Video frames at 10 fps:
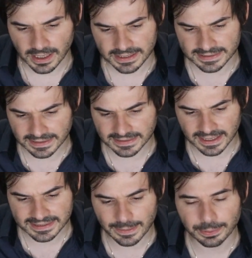qui
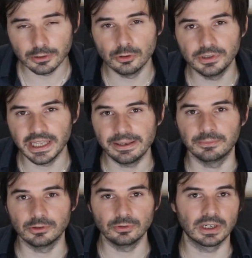s'intéressent à apprendre le
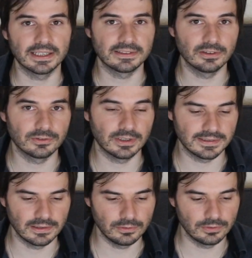game, donc la science de la
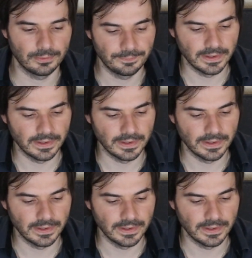séduction.